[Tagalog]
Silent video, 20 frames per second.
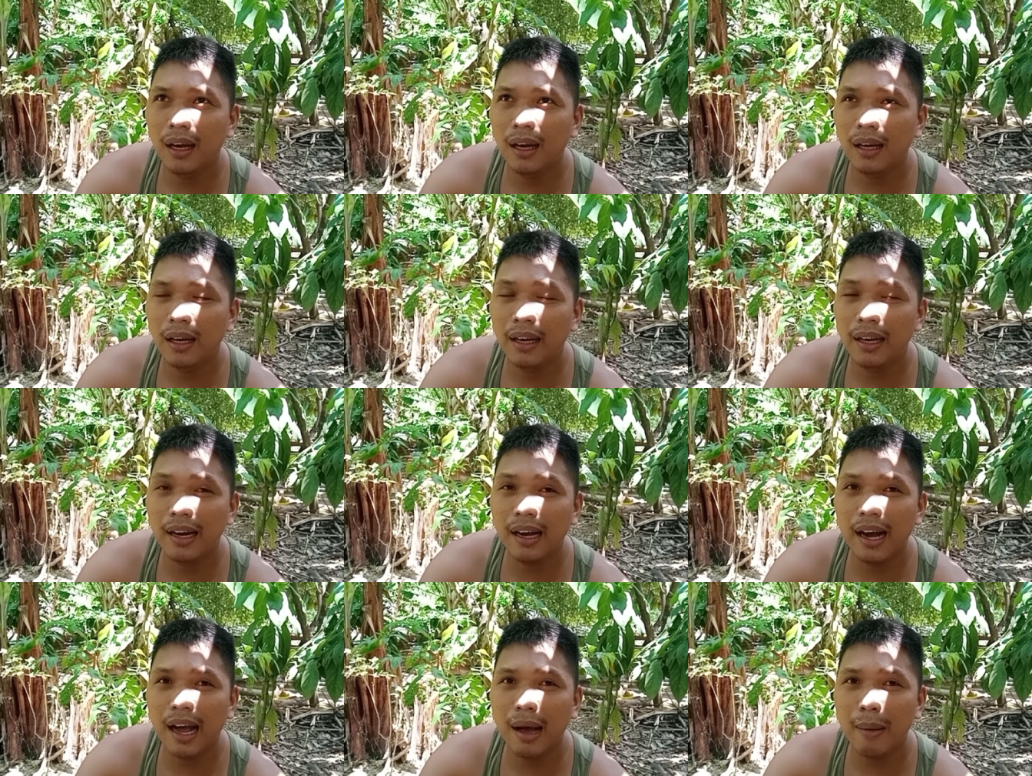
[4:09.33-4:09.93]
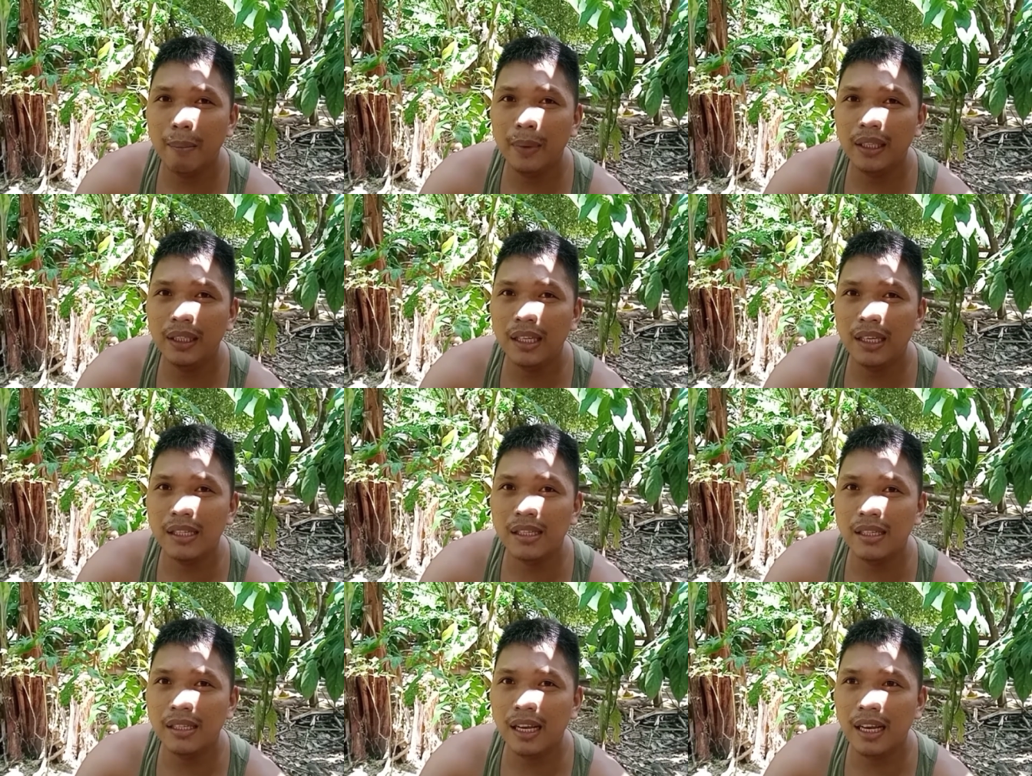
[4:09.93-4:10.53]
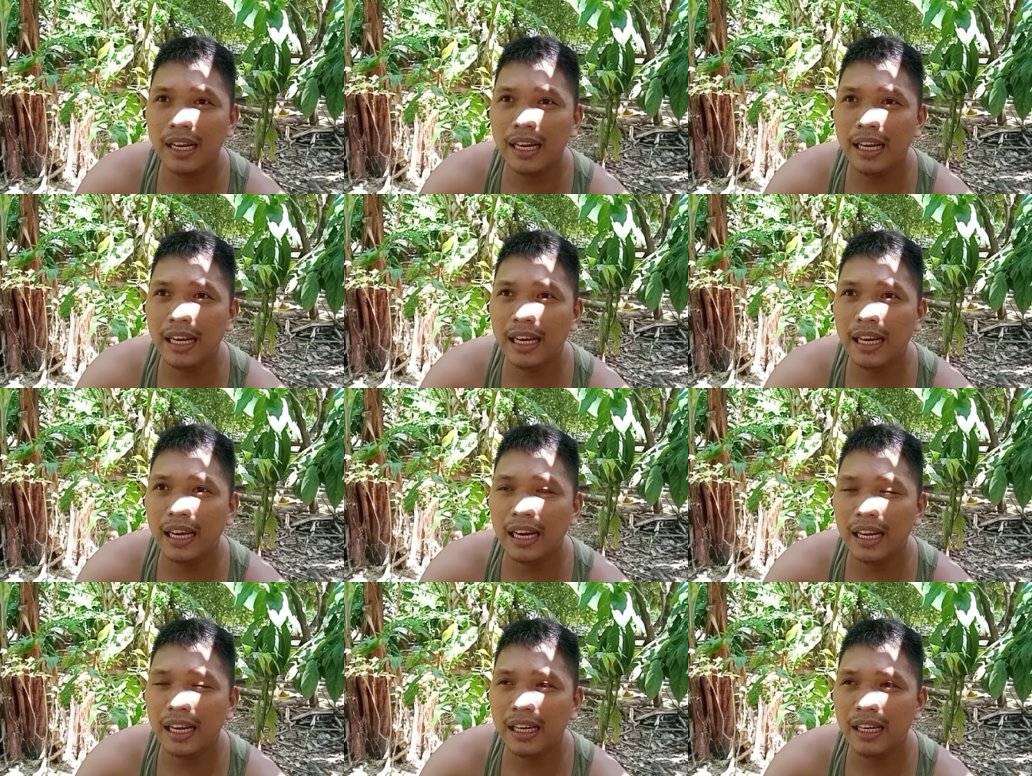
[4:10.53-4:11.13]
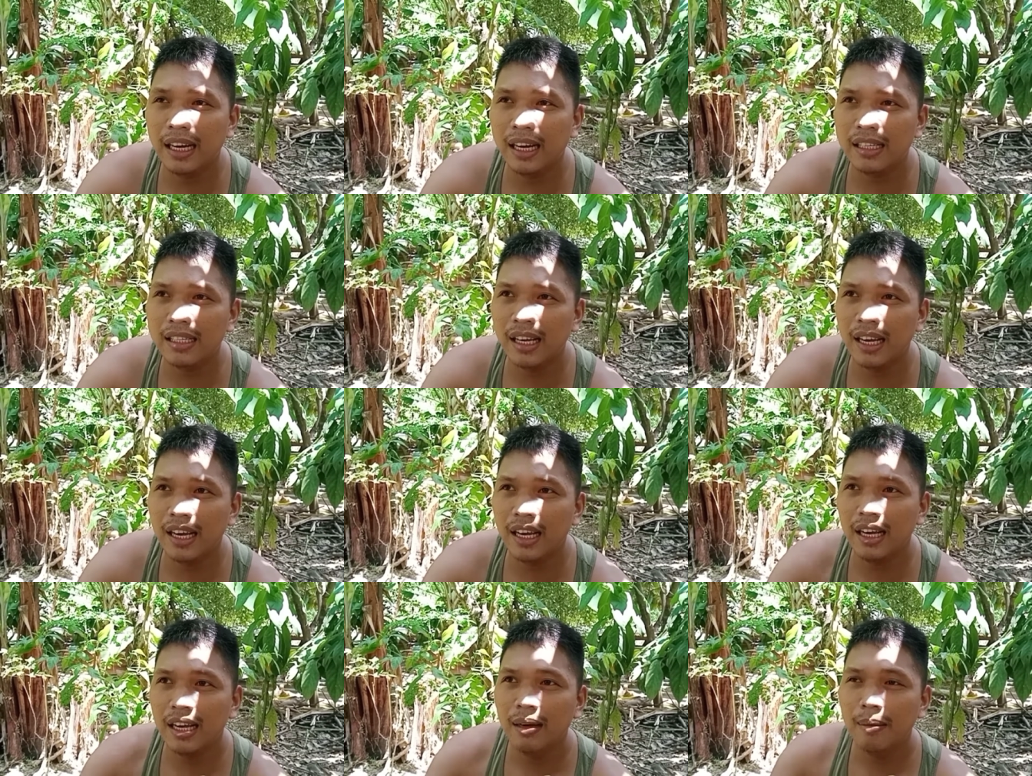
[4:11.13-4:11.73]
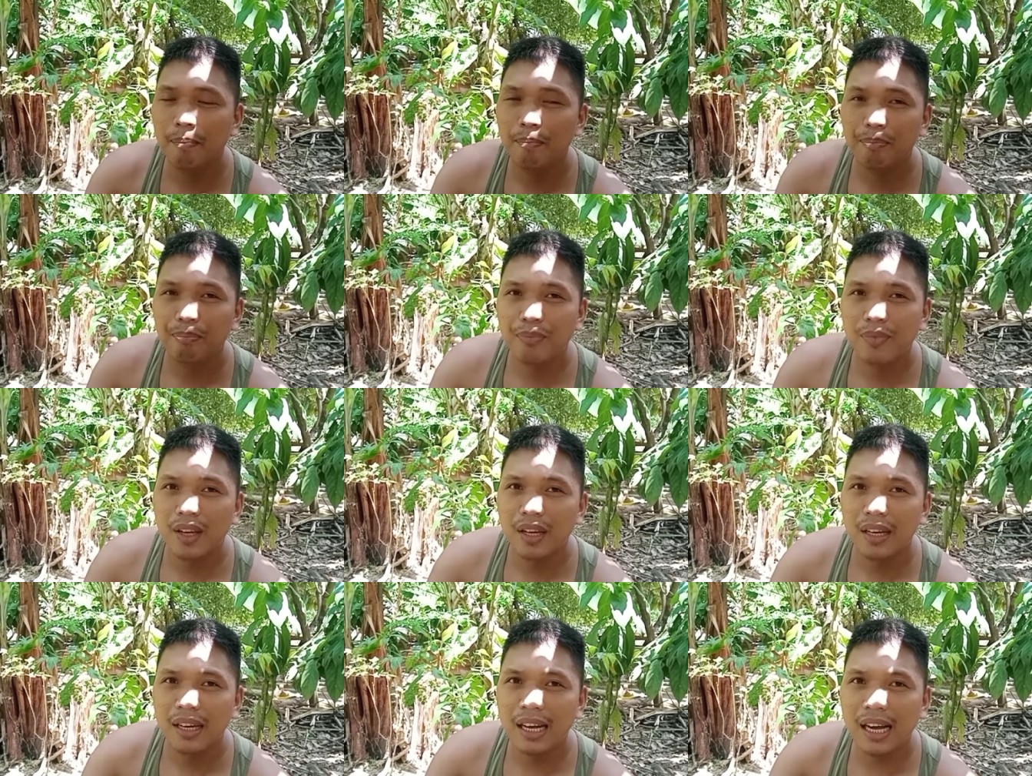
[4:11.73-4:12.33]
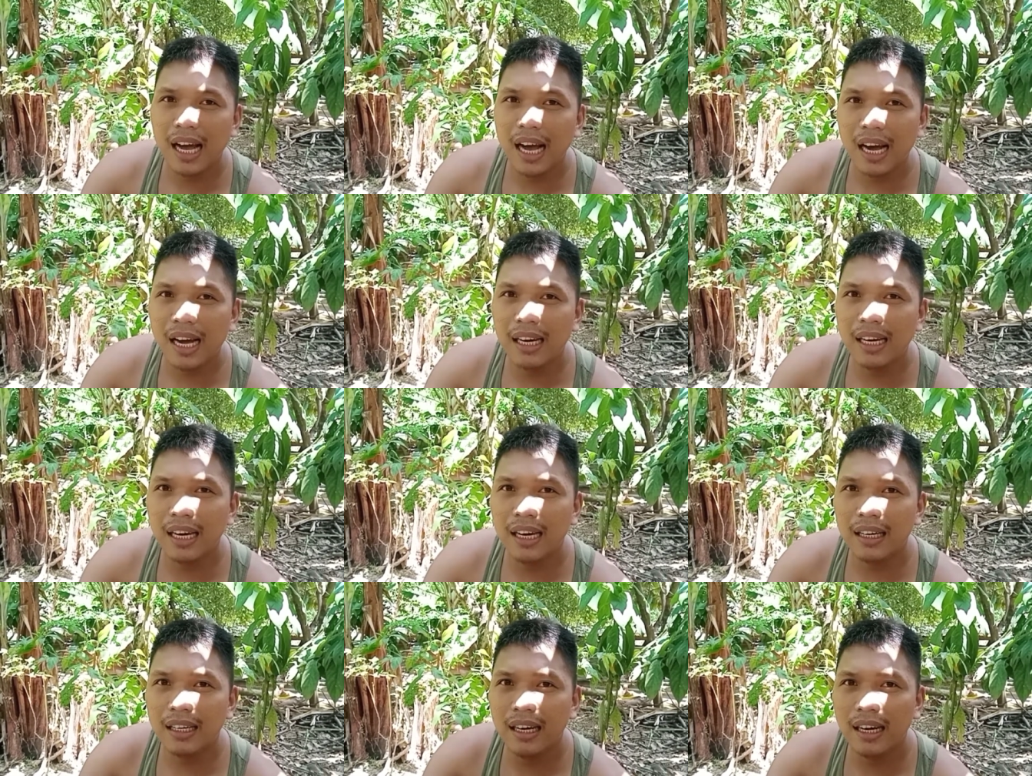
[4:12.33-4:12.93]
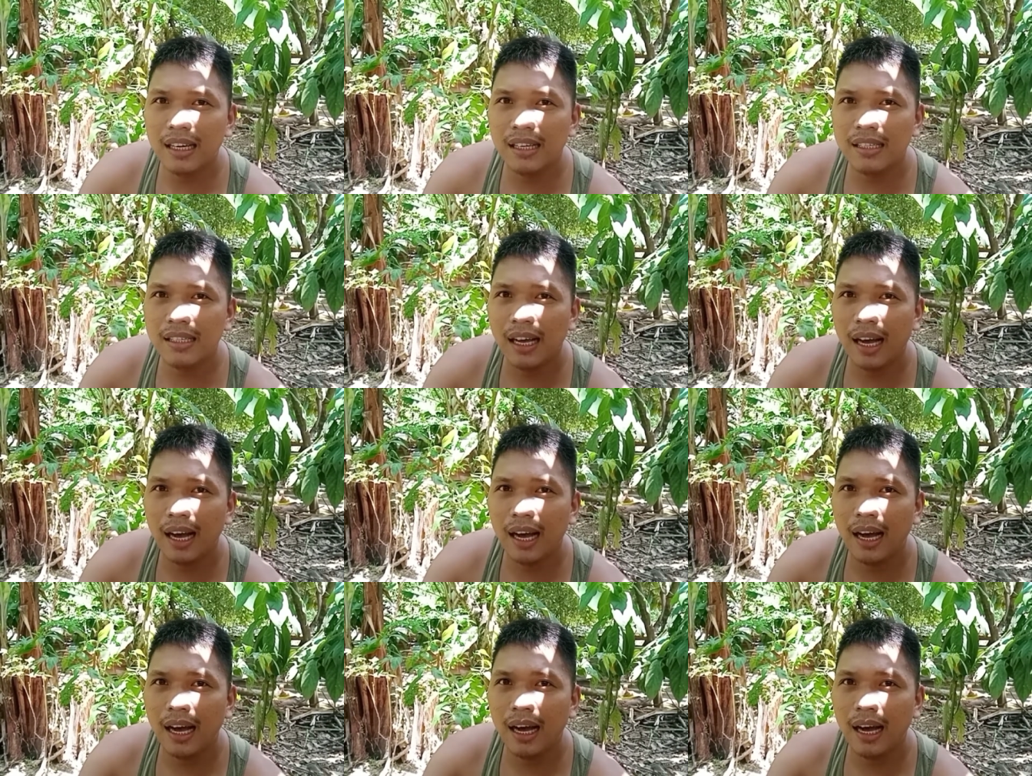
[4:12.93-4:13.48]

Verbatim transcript: ginagamit is siling green kasi nakakadagdag sa